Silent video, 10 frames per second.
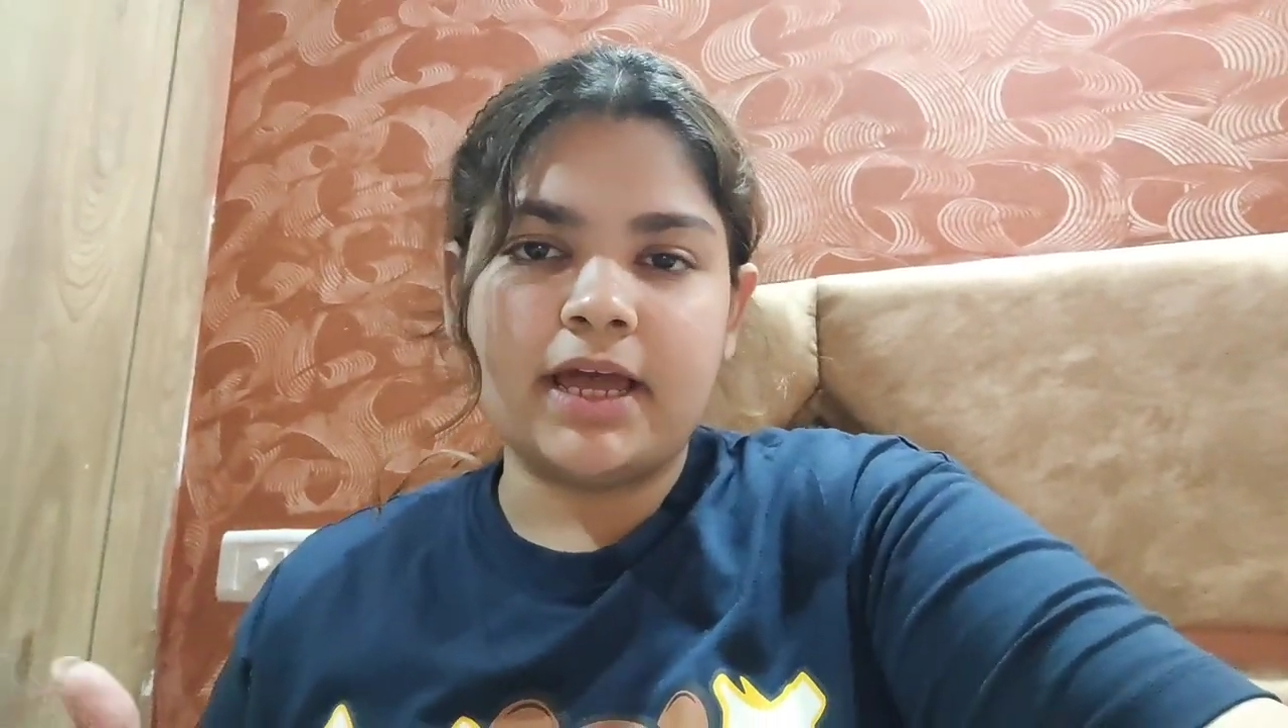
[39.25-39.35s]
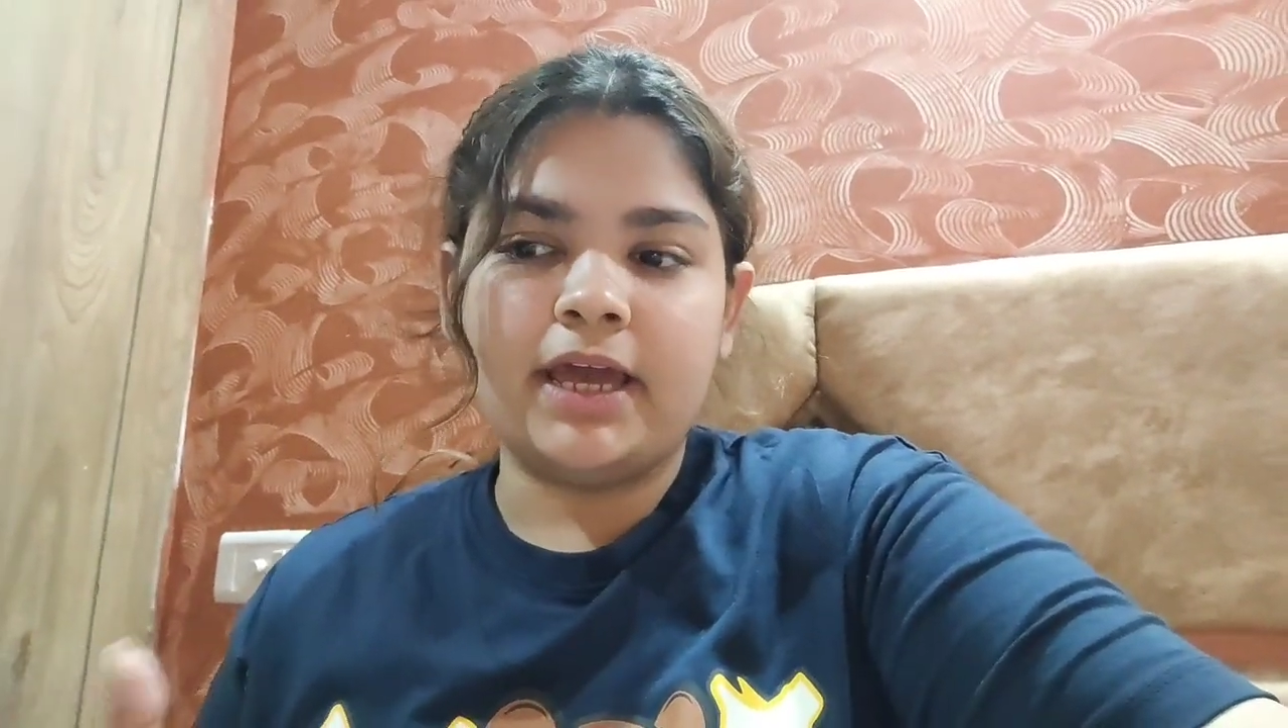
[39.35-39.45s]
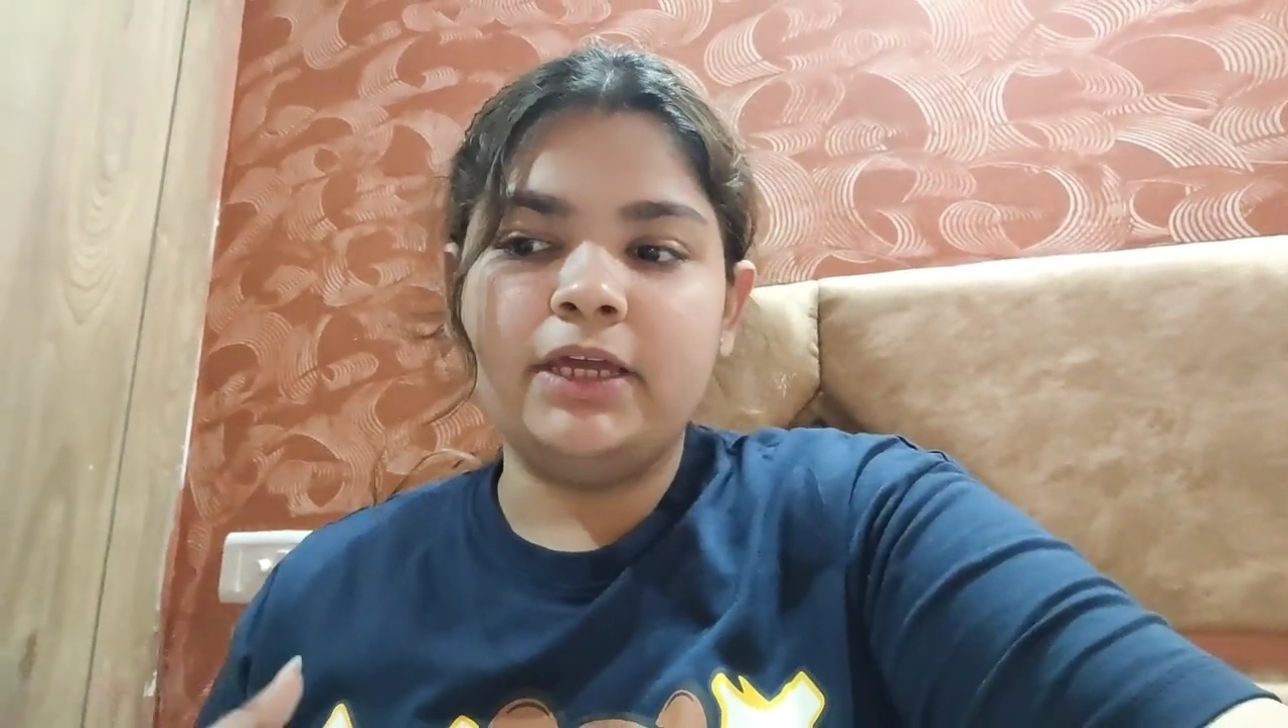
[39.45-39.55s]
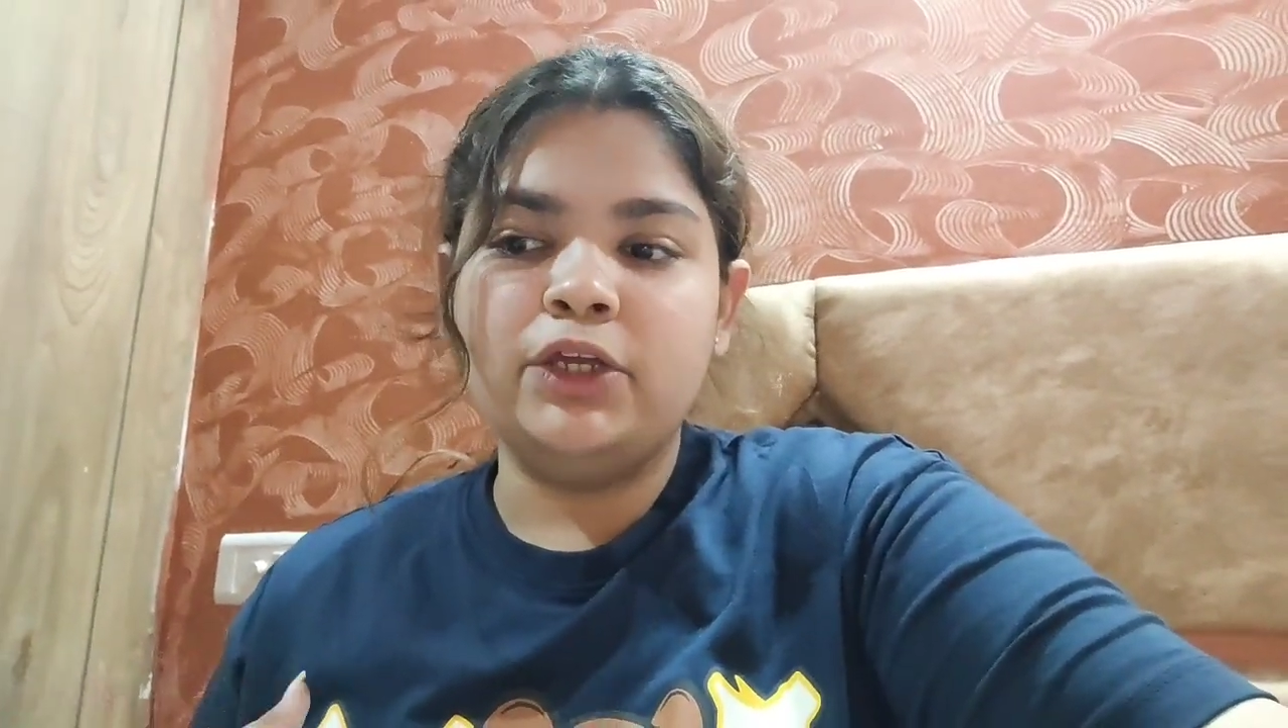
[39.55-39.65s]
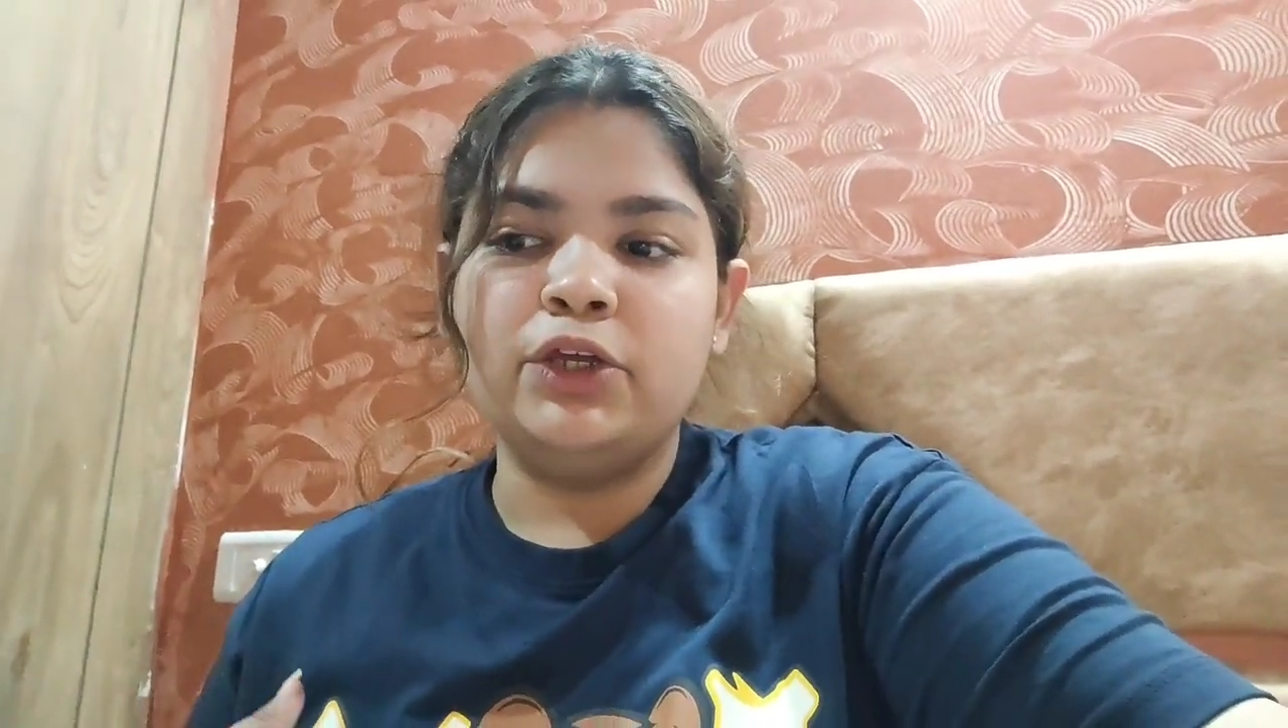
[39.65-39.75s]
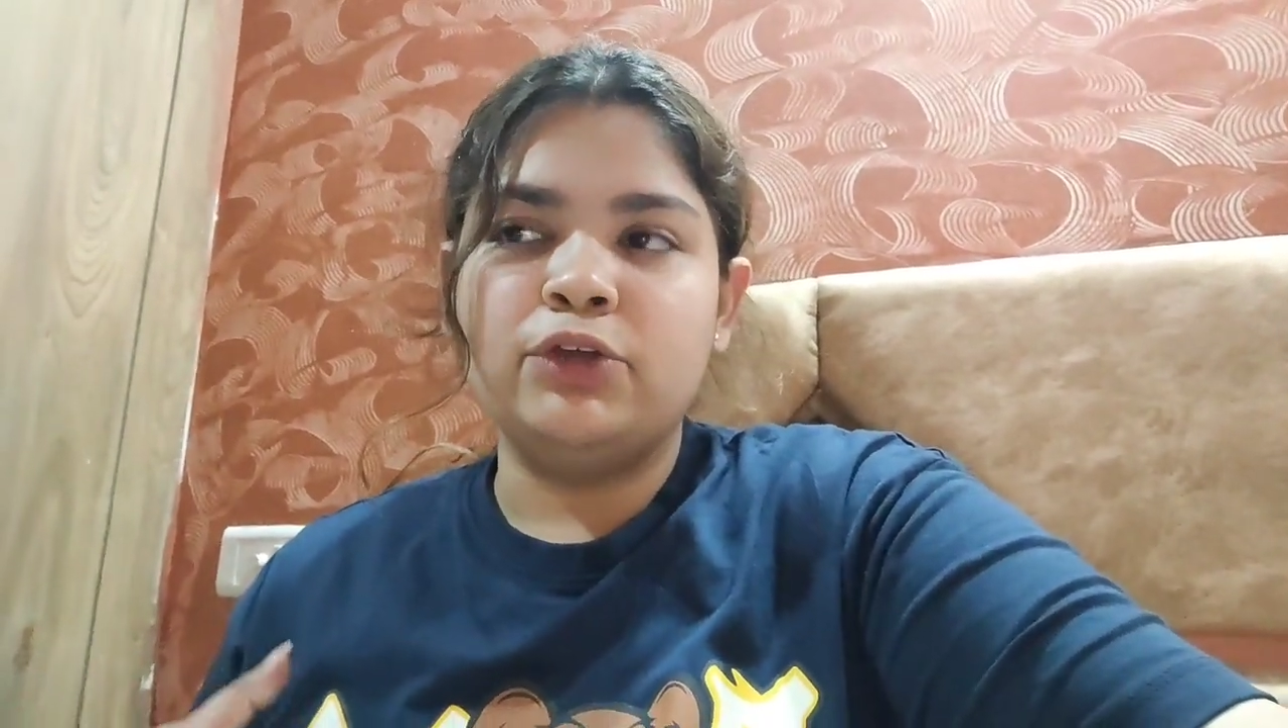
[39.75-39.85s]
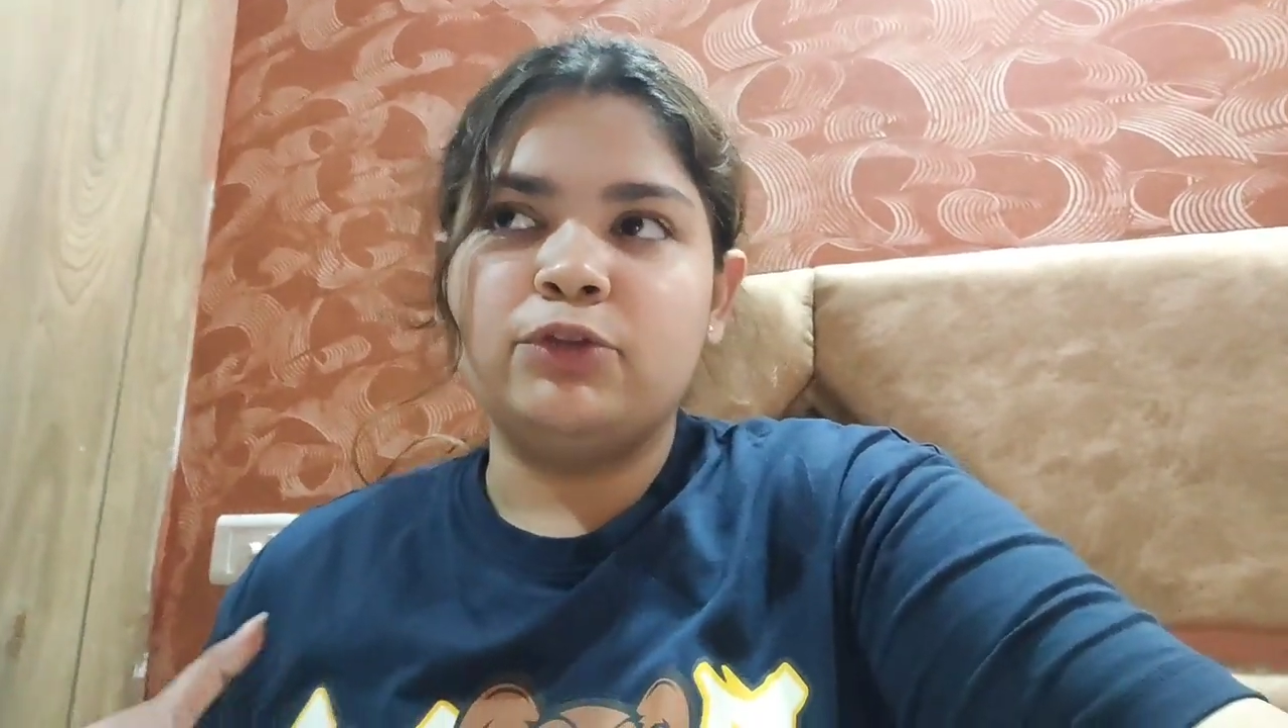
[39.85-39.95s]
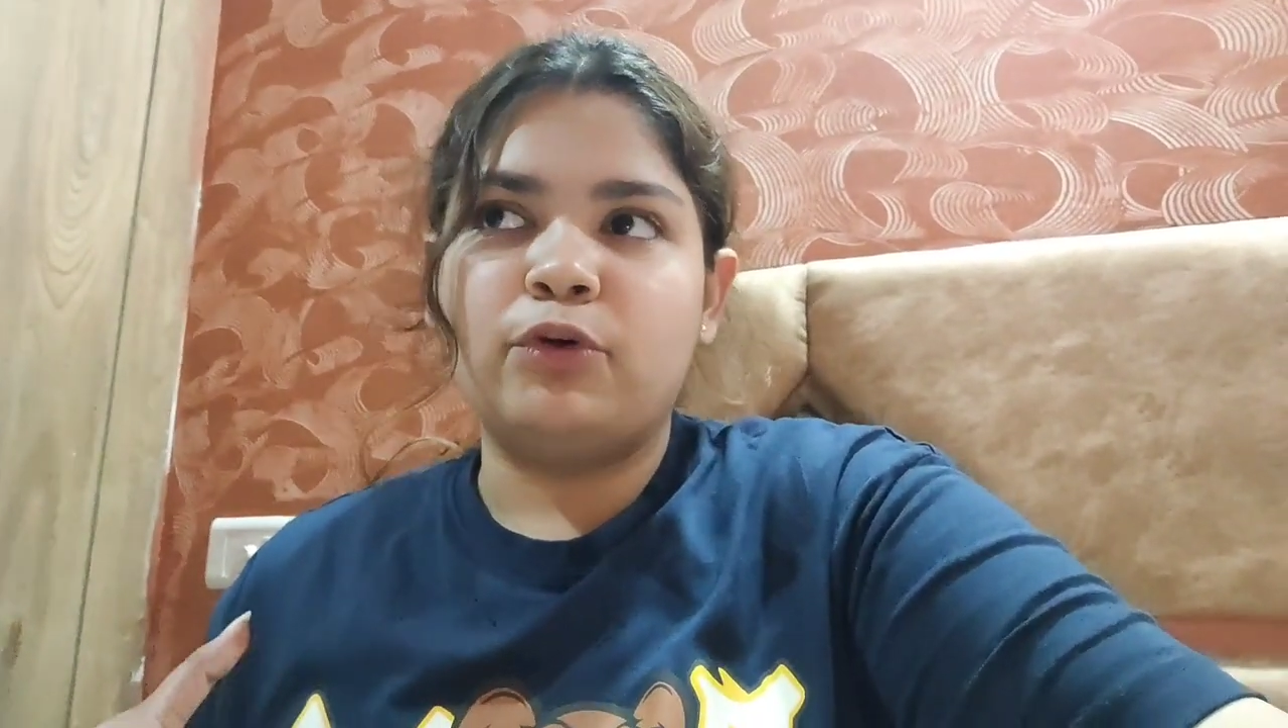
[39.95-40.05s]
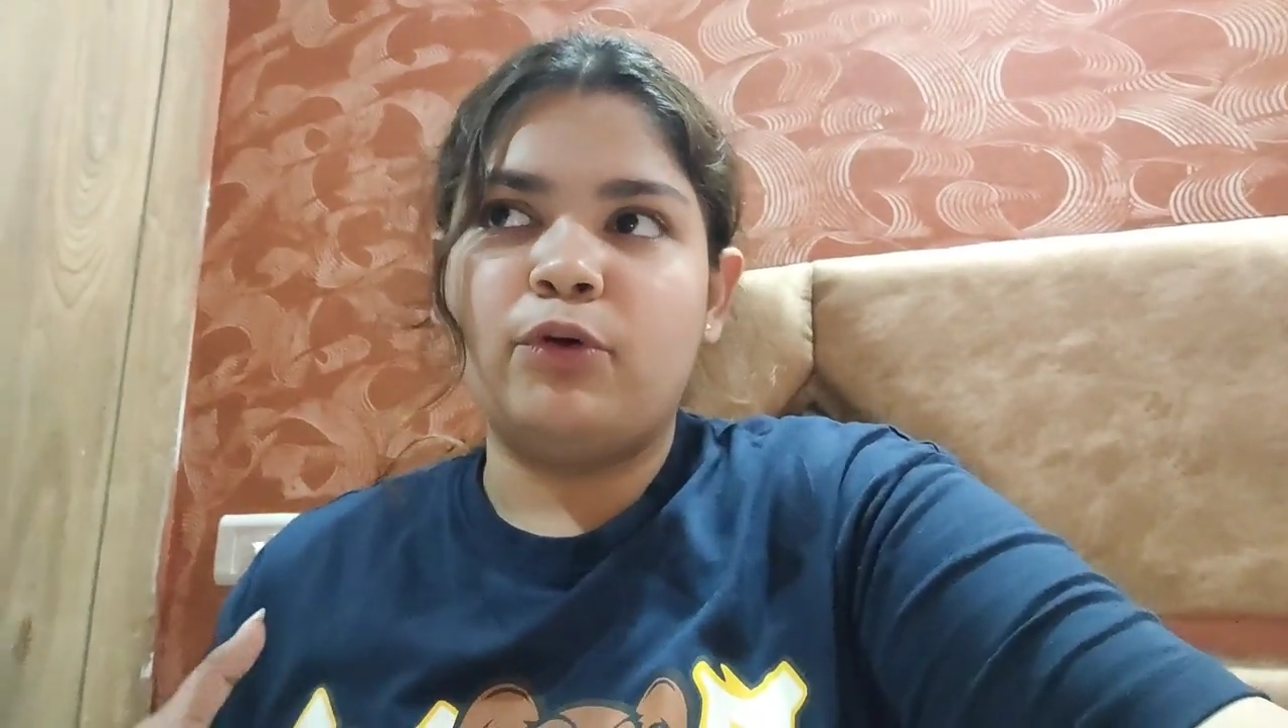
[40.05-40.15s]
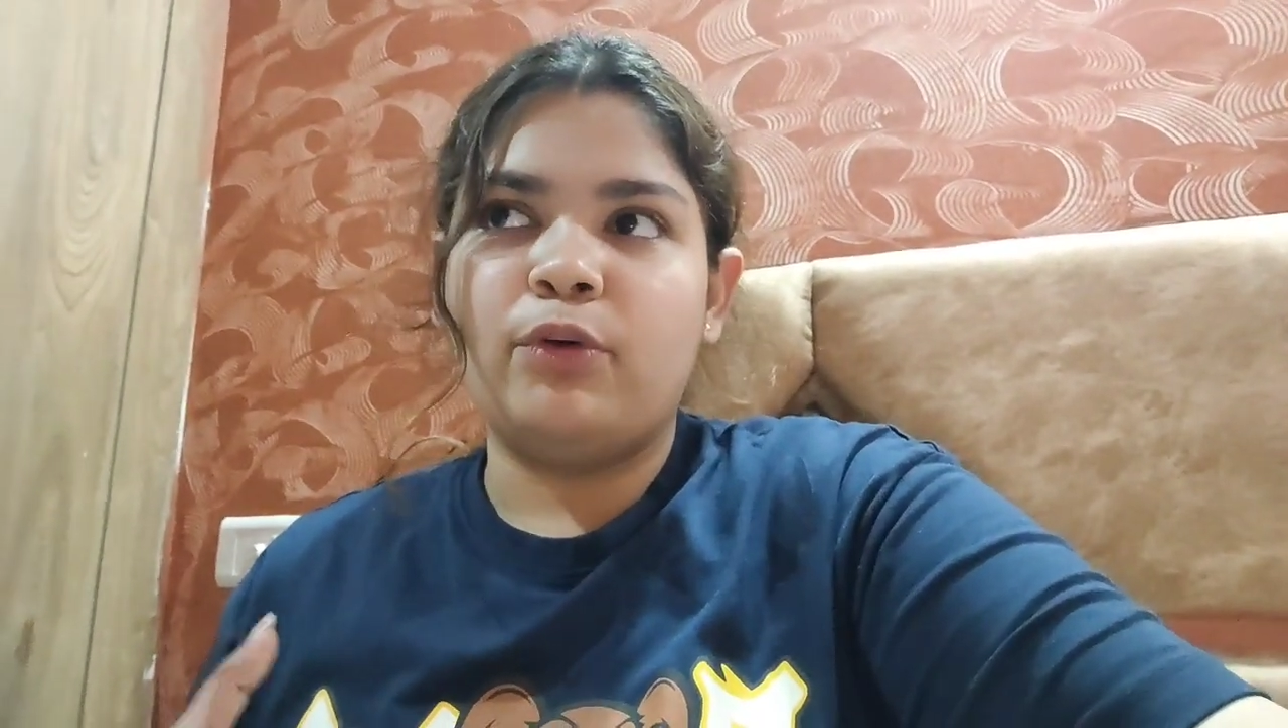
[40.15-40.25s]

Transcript: है तो